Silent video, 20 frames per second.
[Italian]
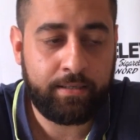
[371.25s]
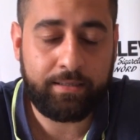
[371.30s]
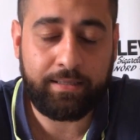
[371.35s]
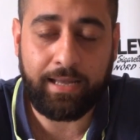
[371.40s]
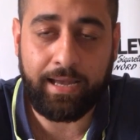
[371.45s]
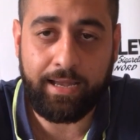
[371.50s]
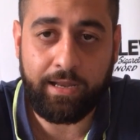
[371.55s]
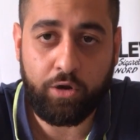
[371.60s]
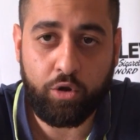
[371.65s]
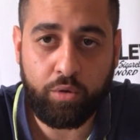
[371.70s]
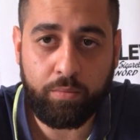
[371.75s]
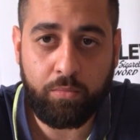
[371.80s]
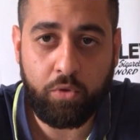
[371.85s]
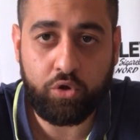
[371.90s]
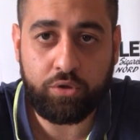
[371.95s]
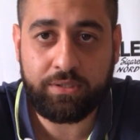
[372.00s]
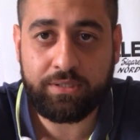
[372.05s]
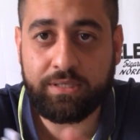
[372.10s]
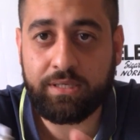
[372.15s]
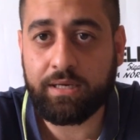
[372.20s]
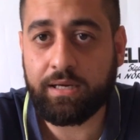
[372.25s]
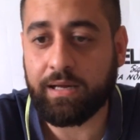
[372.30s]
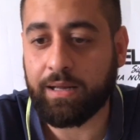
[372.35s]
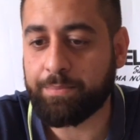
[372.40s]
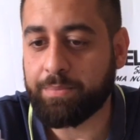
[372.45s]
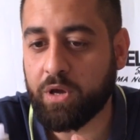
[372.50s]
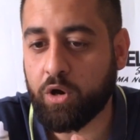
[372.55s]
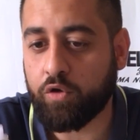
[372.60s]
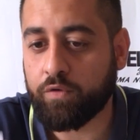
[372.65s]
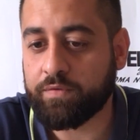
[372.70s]
da Elion Moz,
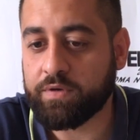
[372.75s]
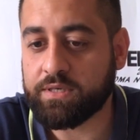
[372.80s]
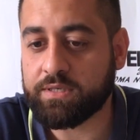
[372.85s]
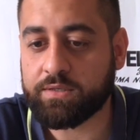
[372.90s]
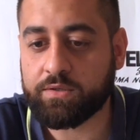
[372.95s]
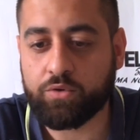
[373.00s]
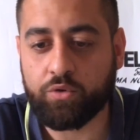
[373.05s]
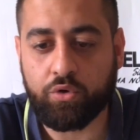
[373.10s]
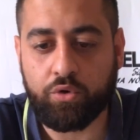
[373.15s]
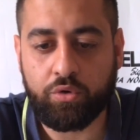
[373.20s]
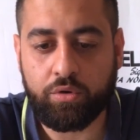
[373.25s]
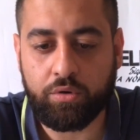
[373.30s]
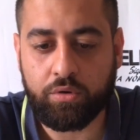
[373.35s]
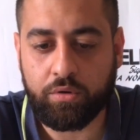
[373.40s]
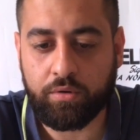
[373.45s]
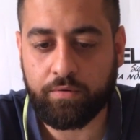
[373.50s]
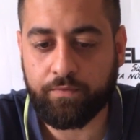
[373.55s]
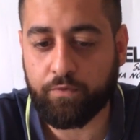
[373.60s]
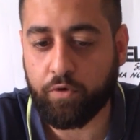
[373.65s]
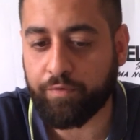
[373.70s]
abbiamo visto, eh,